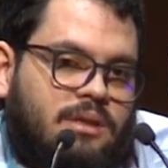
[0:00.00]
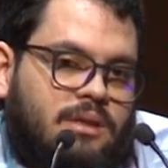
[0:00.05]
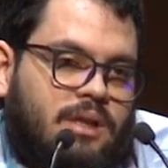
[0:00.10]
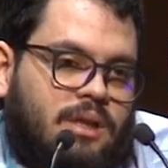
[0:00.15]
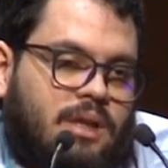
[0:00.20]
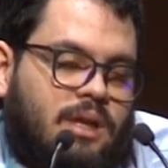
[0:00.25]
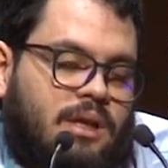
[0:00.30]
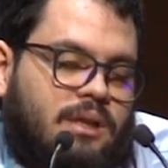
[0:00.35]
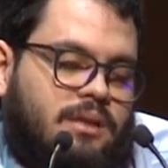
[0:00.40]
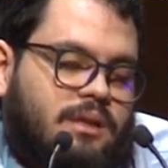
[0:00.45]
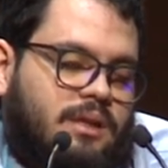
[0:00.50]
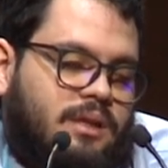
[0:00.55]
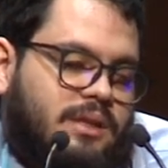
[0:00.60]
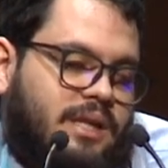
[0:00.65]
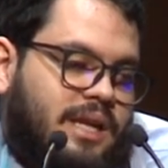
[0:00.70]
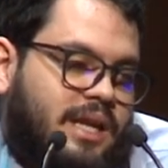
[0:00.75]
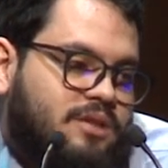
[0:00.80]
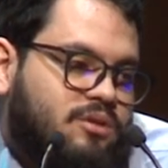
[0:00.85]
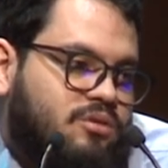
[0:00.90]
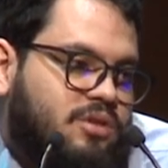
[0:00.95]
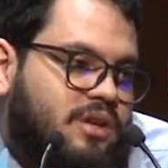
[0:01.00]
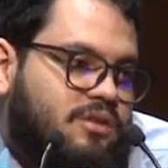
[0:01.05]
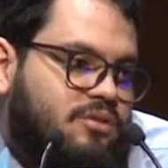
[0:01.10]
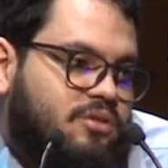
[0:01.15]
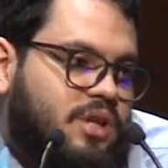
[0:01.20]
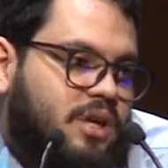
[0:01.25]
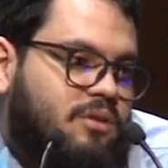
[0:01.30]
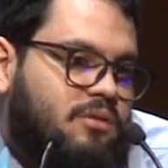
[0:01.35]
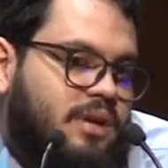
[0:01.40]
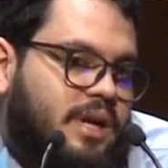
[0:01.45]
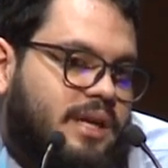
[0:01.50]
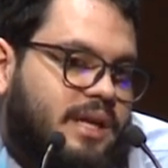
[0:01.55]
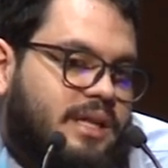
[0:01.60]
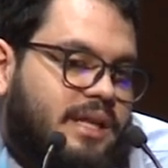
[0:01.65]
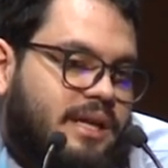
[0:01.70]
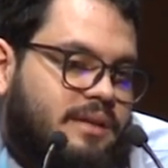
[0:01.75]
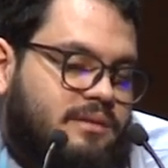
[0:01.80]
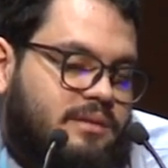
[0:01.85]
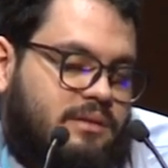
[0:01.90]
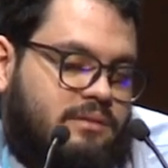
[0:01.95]
las dotaciones con las que
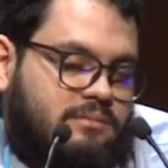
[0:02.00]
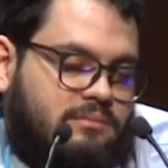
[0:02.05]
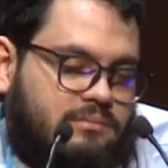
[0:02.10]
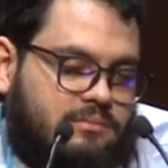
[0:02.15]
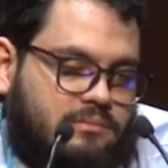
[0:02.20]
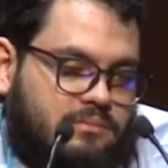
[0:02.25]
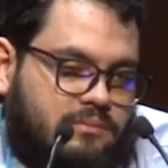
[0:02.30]
nacen,